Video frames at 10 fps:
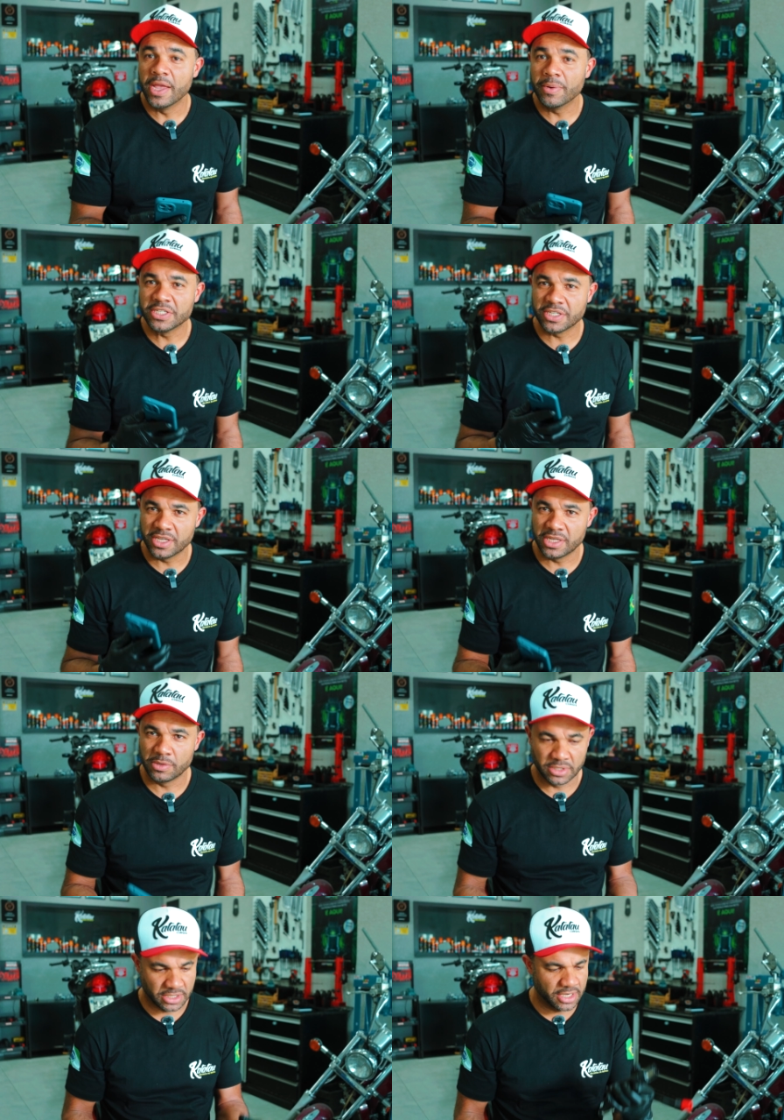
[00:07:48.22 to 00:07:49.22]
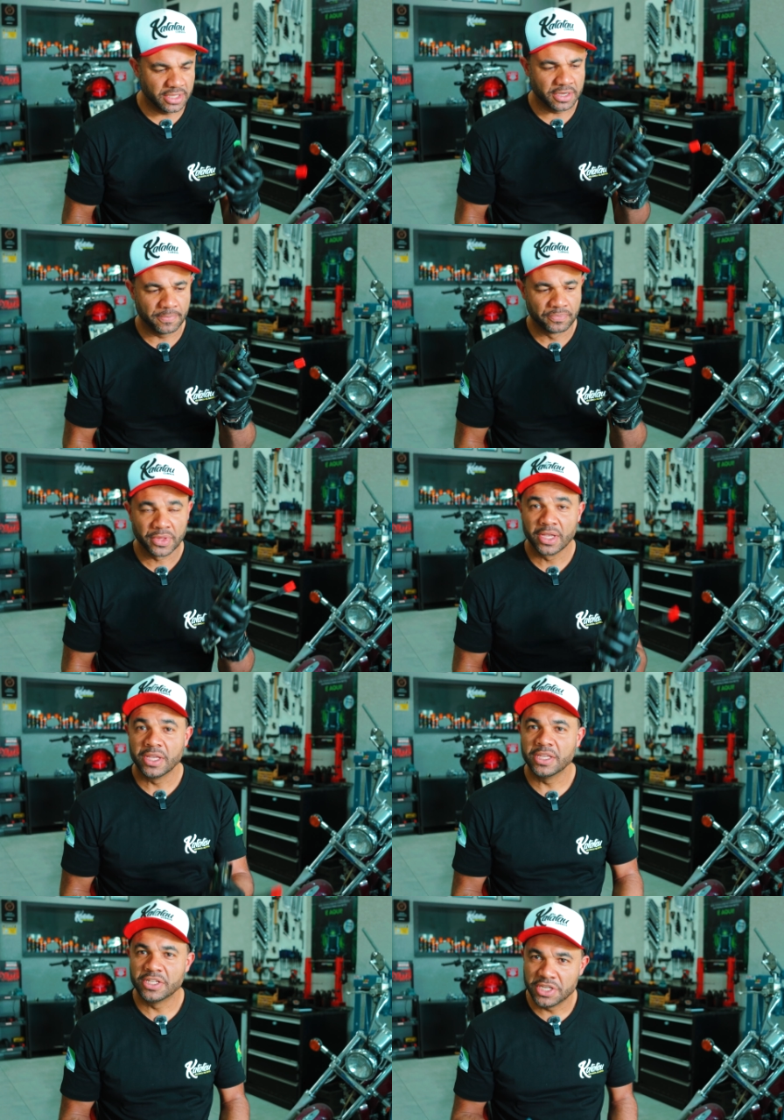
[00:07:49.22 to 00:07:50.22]
Eu adquiri o scanner
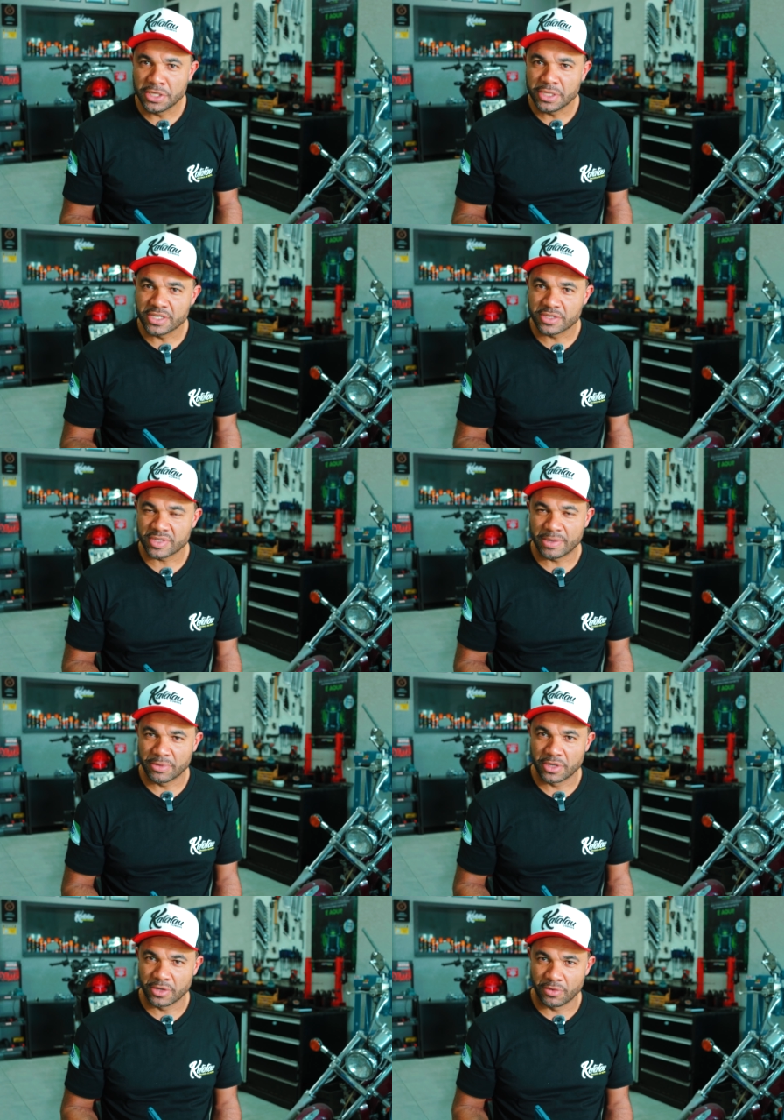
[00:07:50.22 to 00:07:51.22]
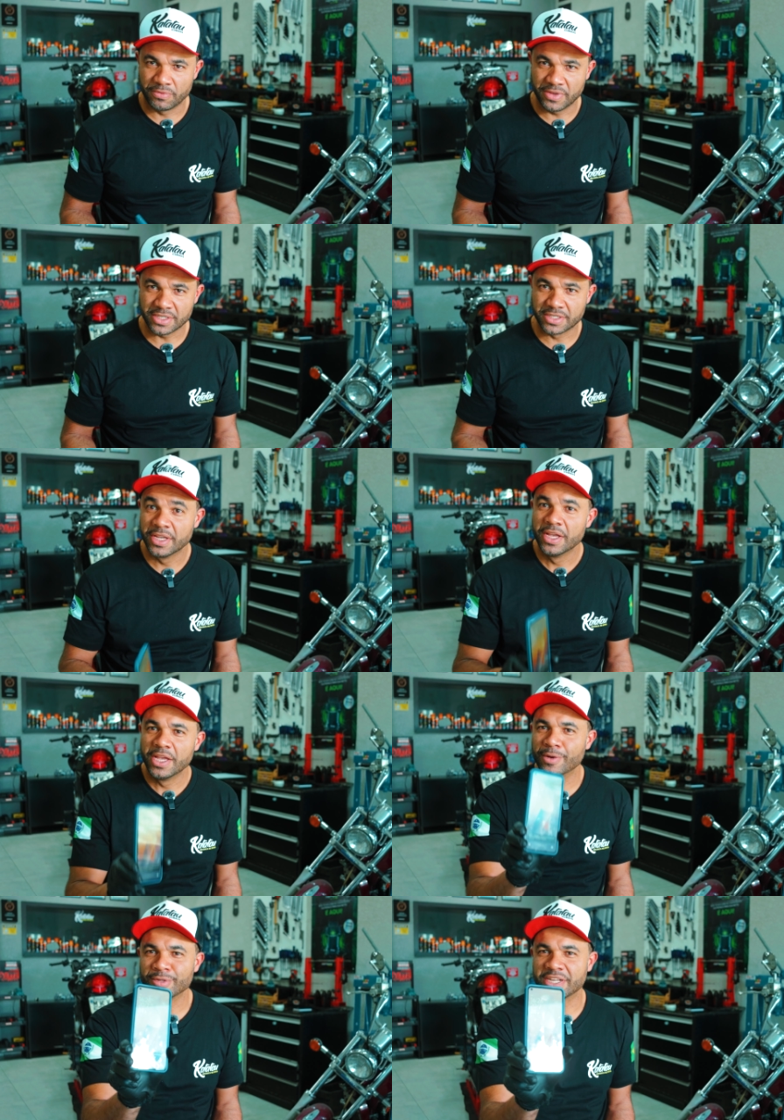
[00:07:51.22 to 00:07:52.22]
e de início, sabe o que eu fiz?
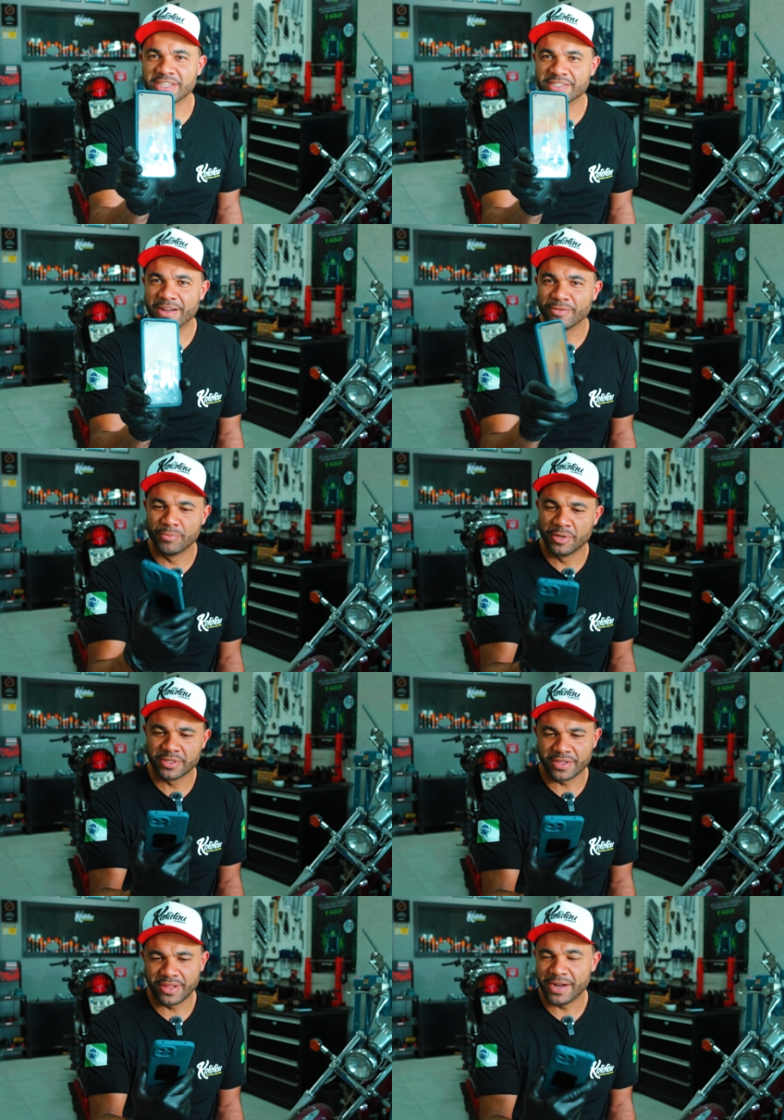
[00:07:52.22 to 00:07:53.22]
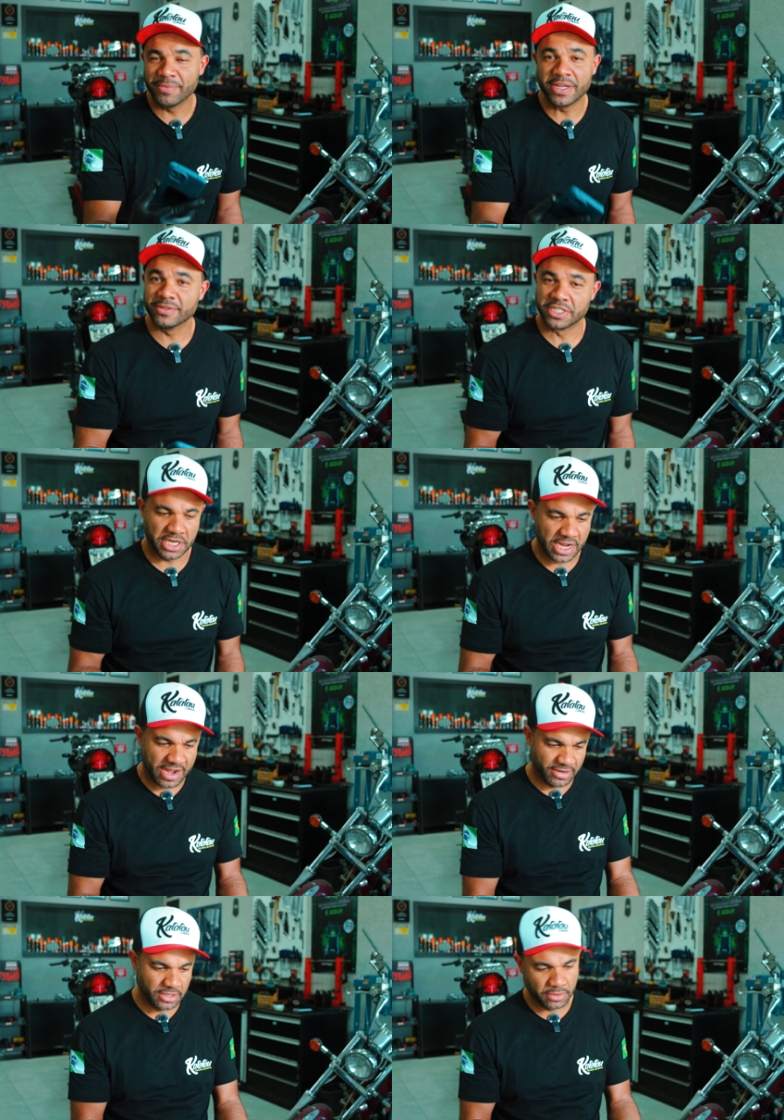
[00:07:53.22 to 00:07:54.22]
Eu utilizava do meu celular mesmo.
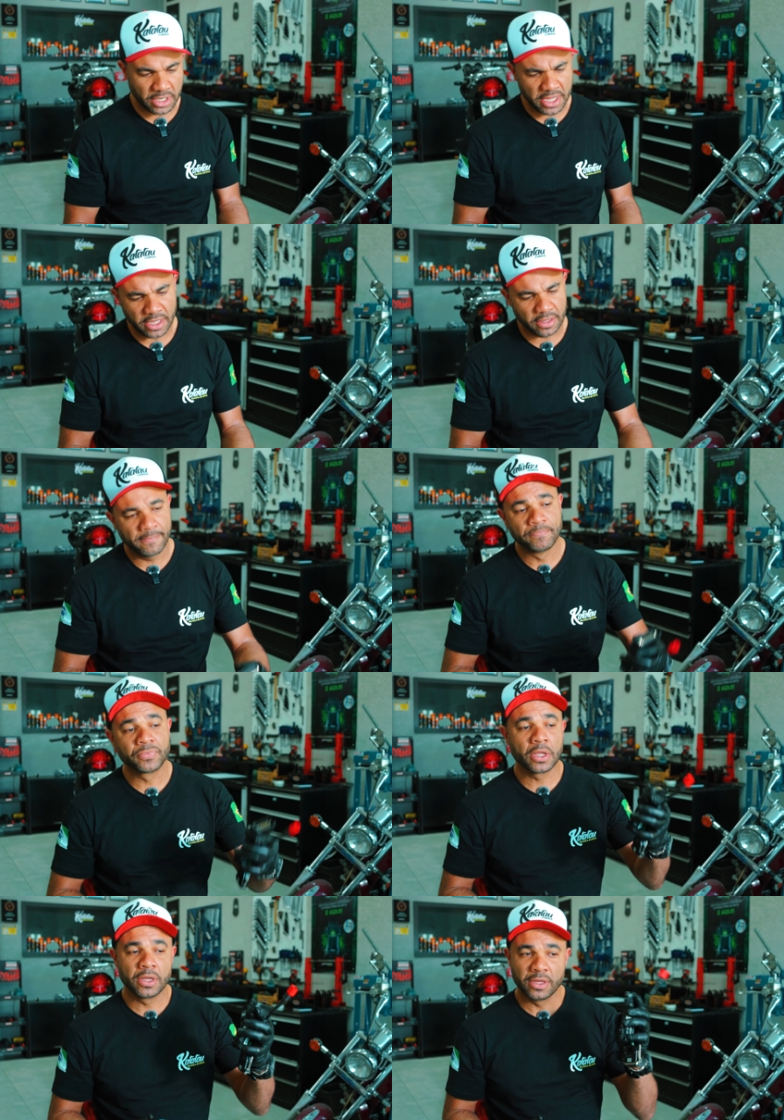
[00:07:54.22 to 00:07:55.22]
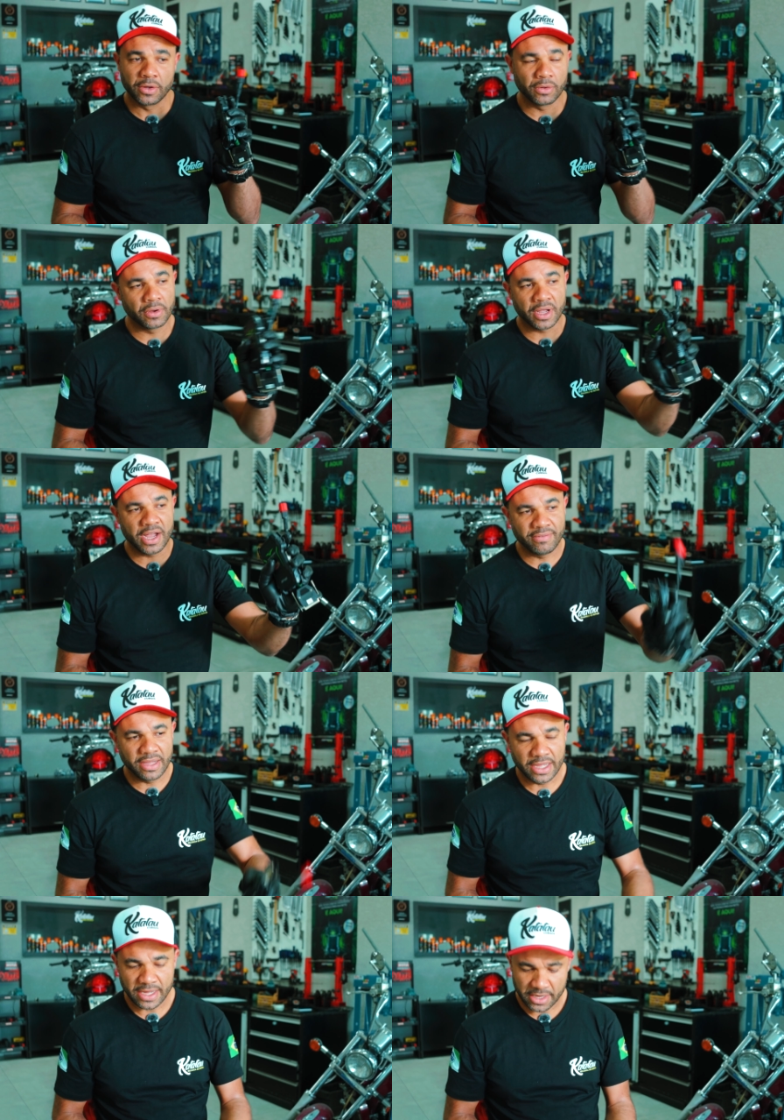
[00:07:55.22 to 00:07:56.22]
Chegava ali no cliente,
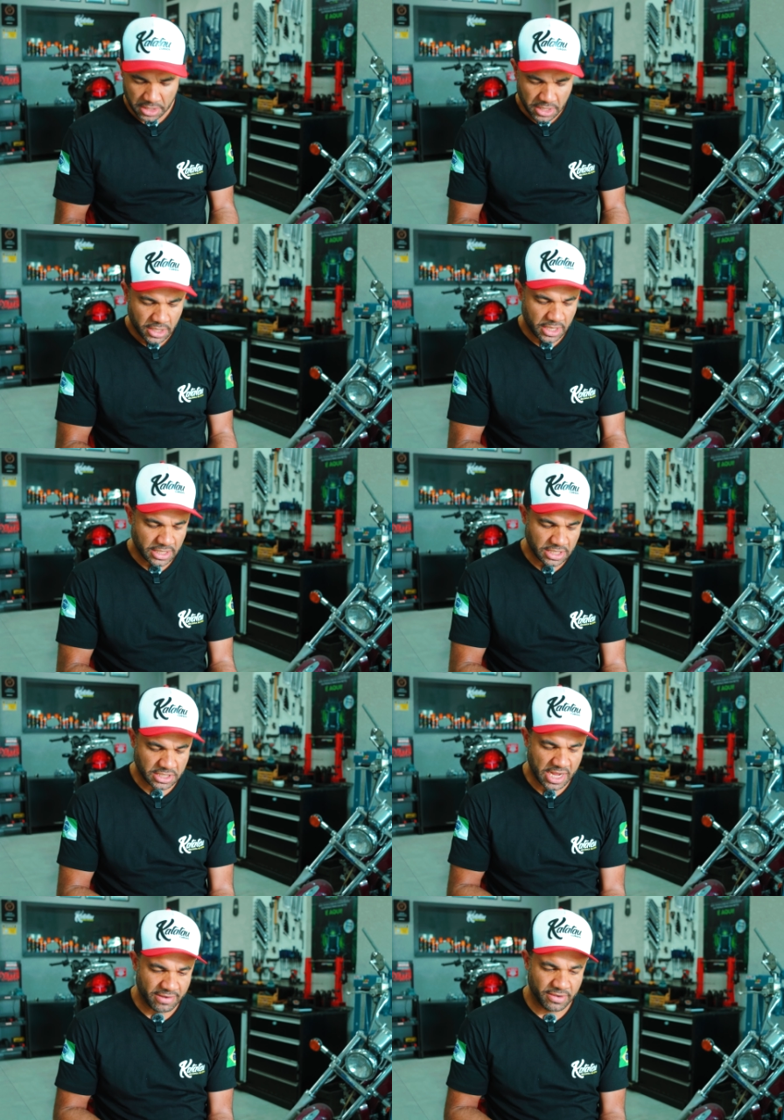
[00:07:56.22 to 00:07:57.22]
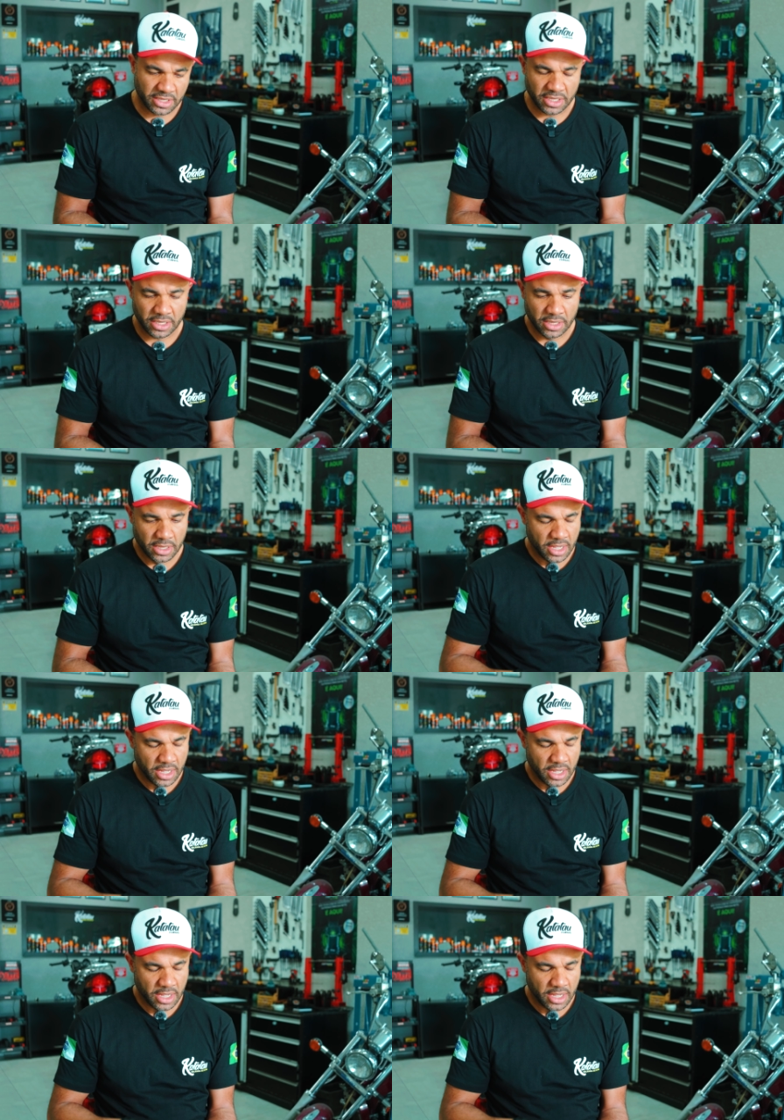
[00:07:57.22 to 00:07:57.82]
colocava lá e acessava aqui